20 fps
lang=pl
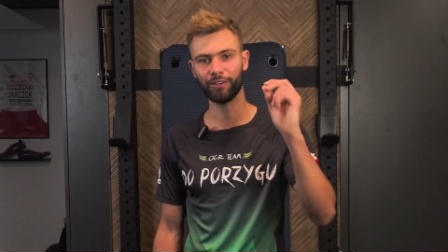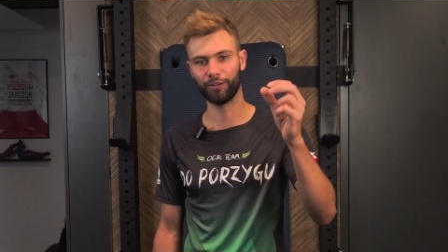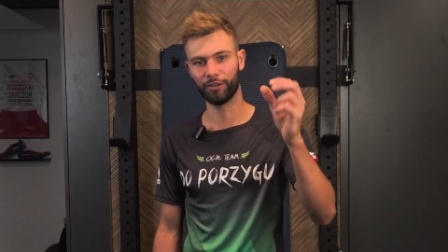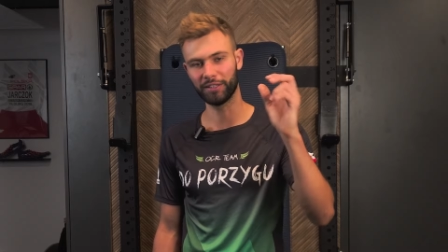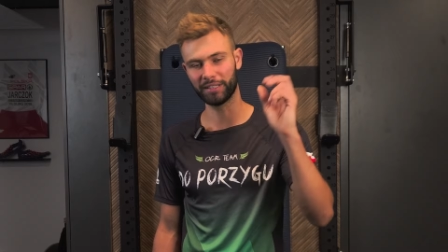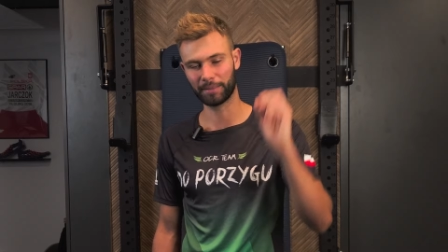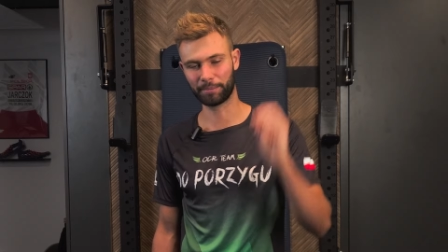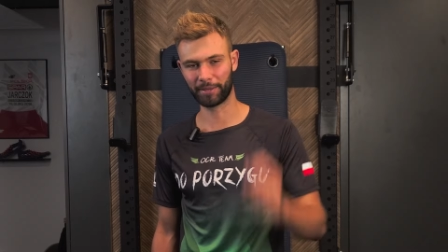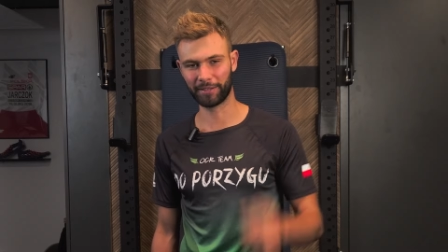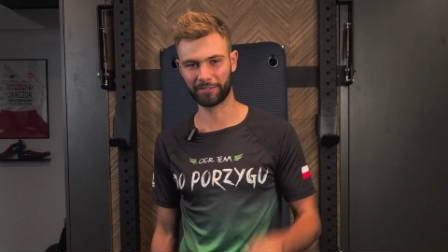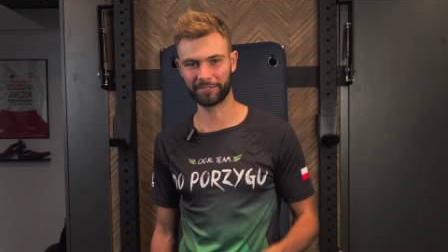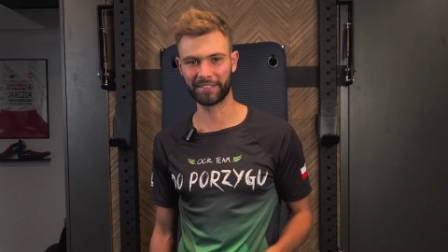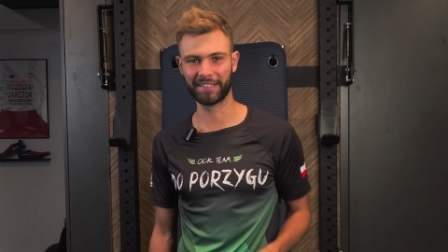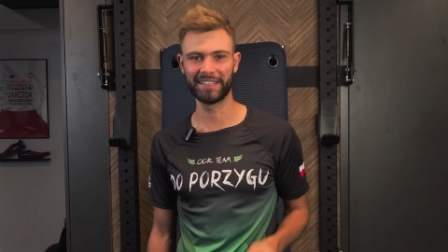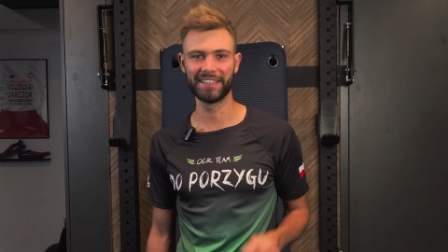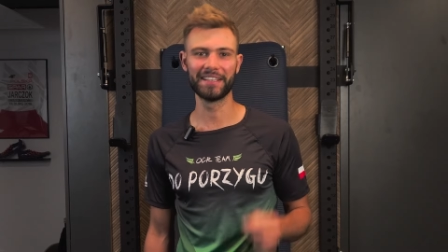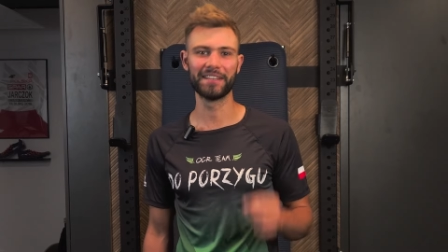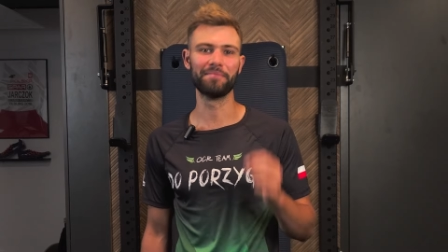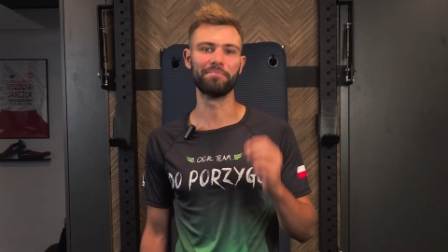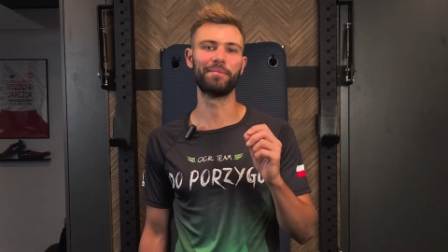Oj, naprawdę
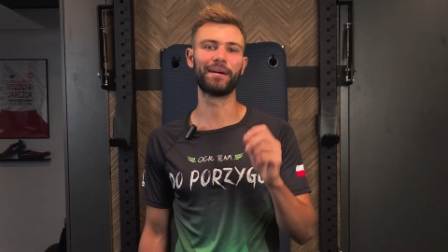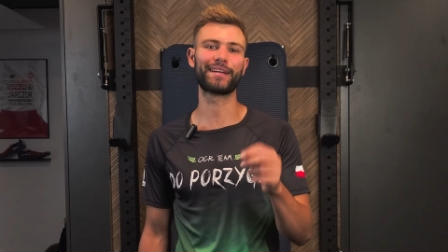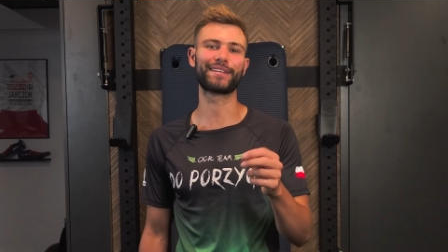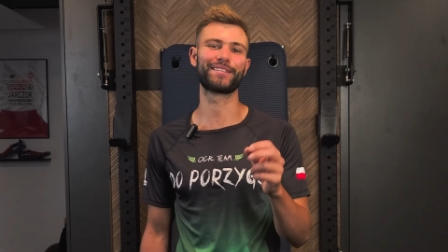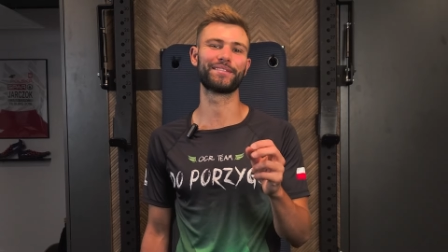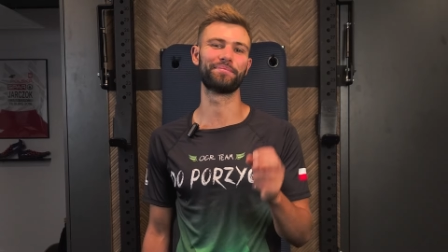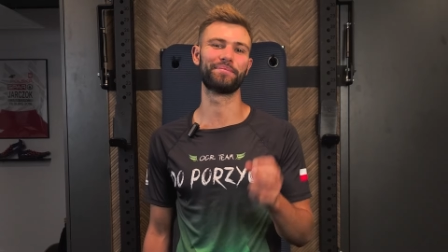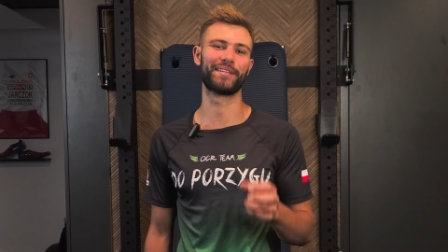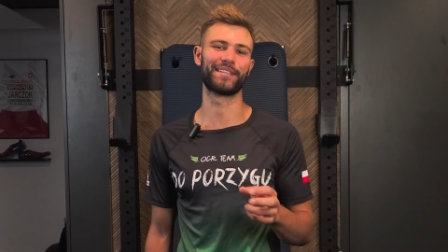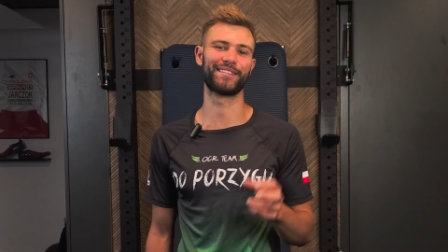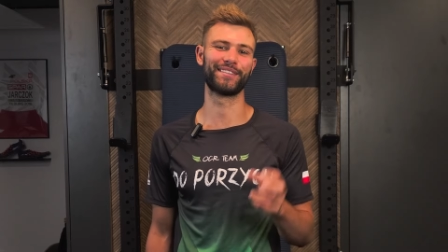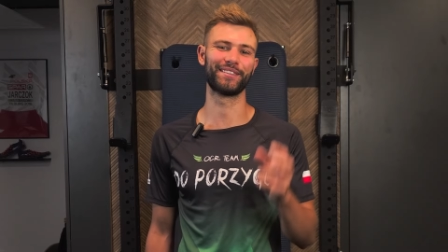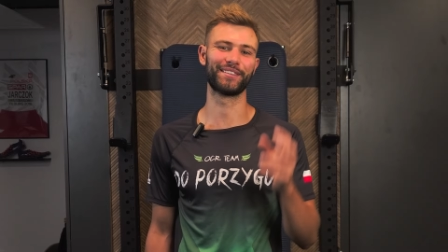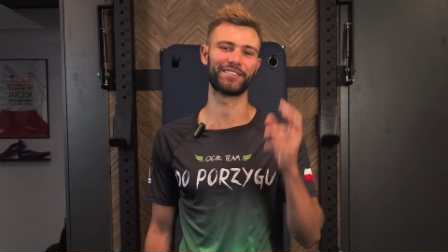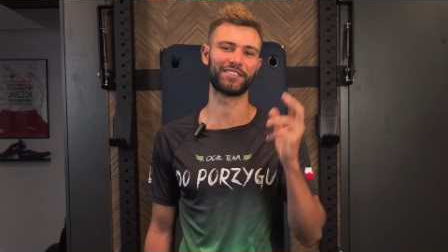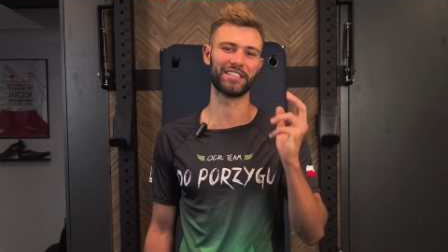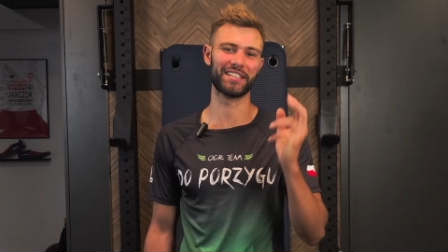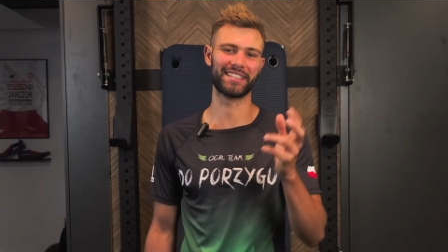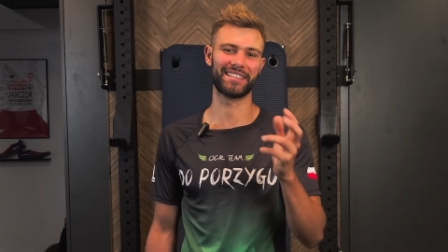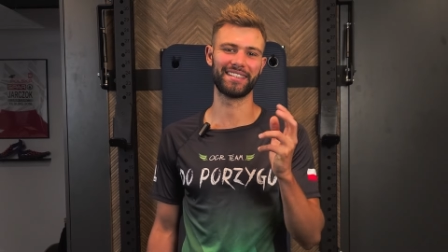bardzo, bardzo
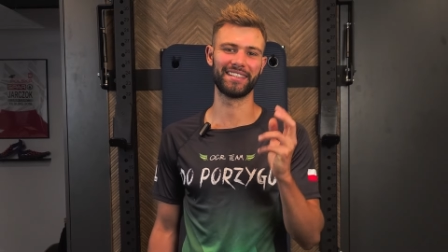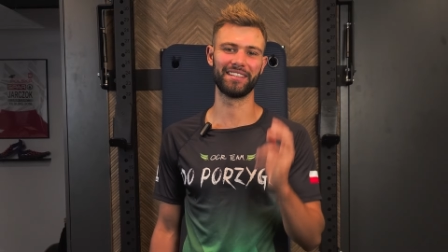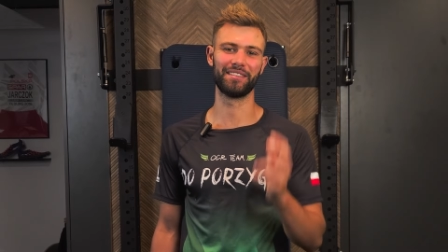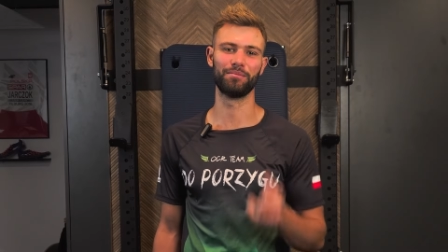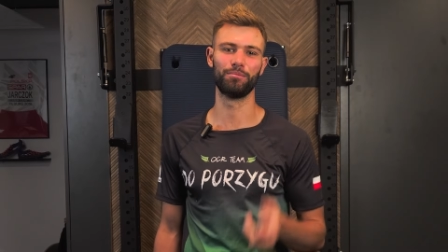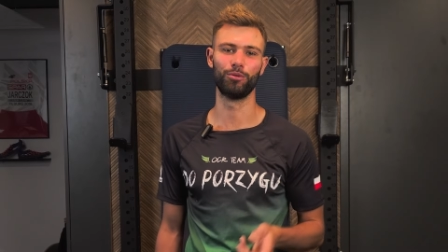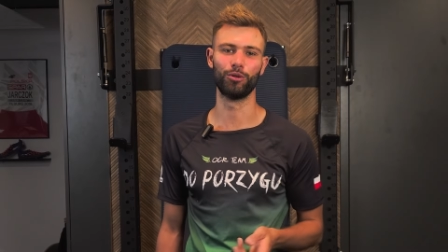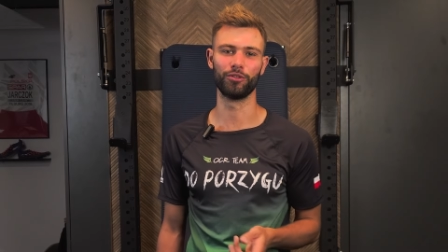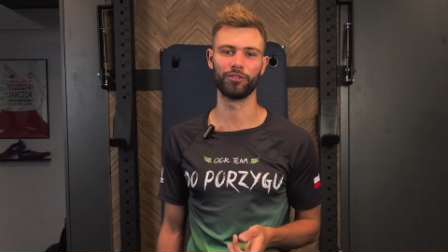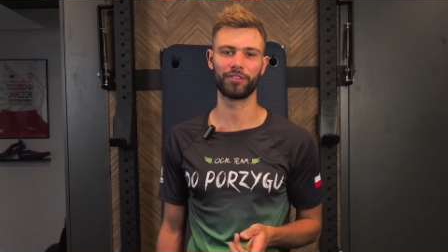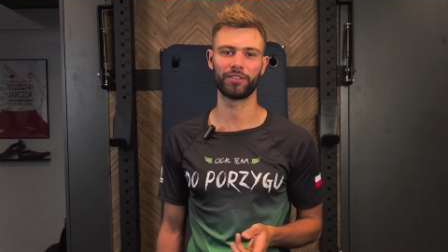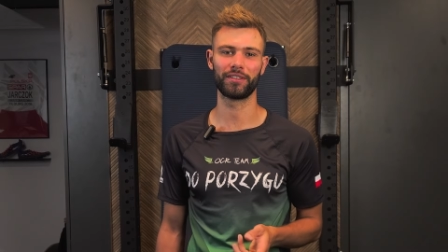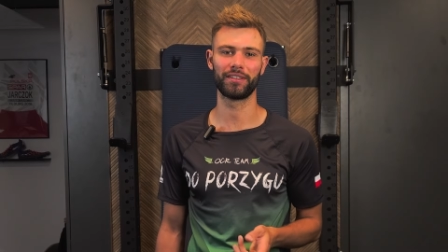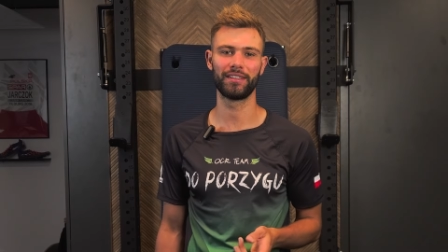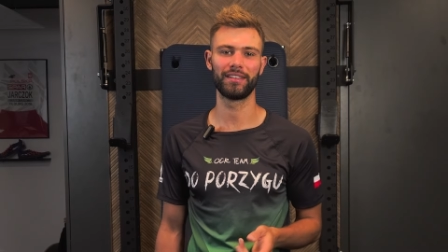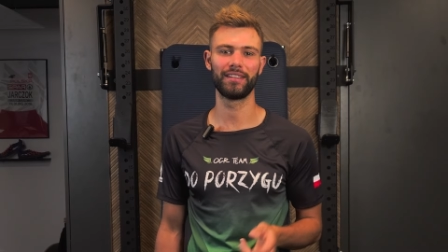częsty błąd.